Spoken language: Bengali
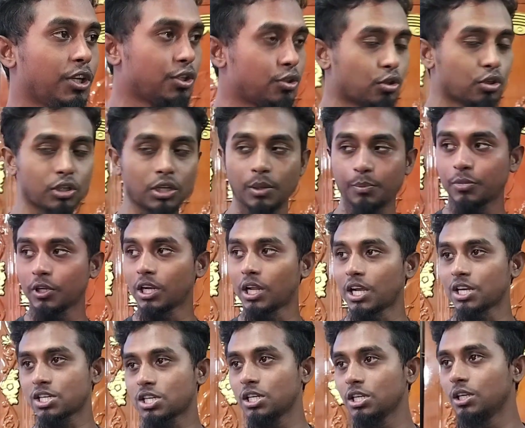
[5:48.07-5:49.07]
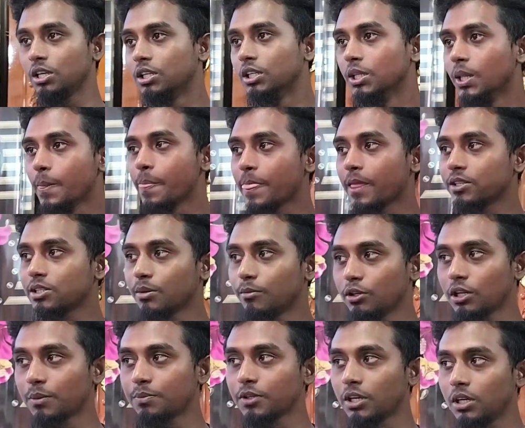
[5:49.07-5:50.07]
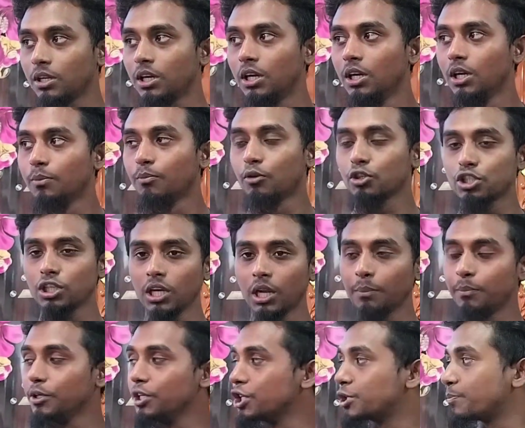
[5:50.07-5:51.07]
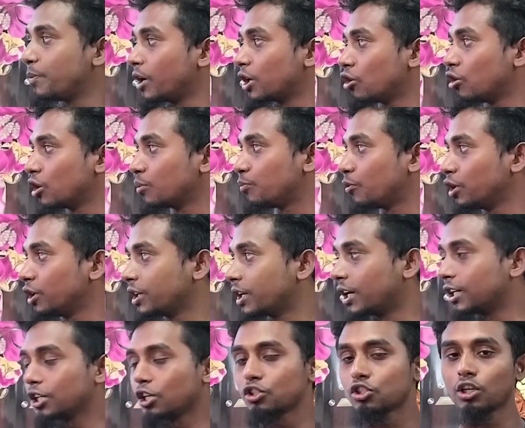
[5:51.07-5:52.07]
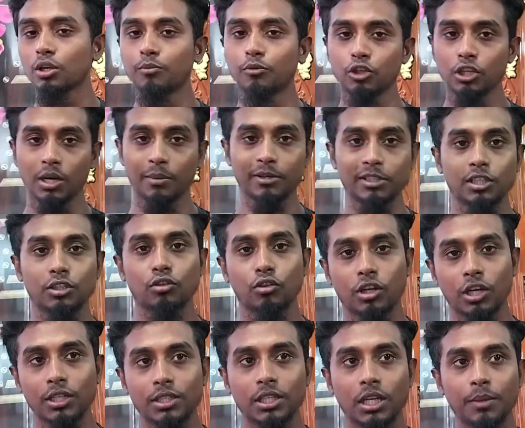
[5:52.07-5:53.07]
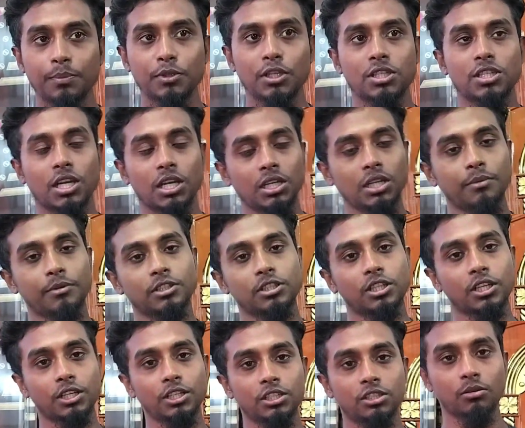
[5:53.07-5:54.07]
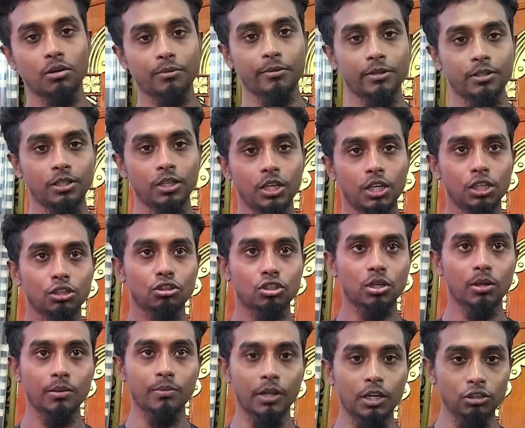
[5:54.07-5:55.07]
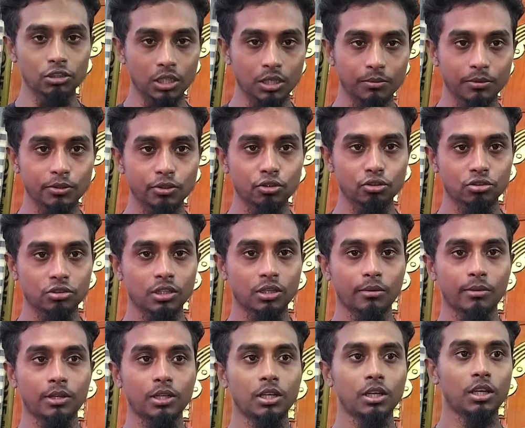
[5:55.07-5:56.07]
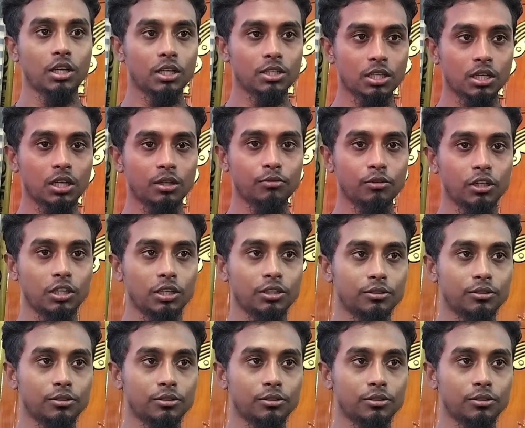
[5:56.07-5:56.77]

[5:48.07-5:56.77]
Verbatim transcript: মিড ডোর আপনারা আসলি যেমন আপনার বসিলা ব্রিজ পার হওয়ার পরই চর মরি আমাদের দোকানটা আপনারা চাইলে আমাদের থেকে নিতে পারবেন তো সবাই ভালো থাকবেন সুস্থ থাকবেন আসসালামু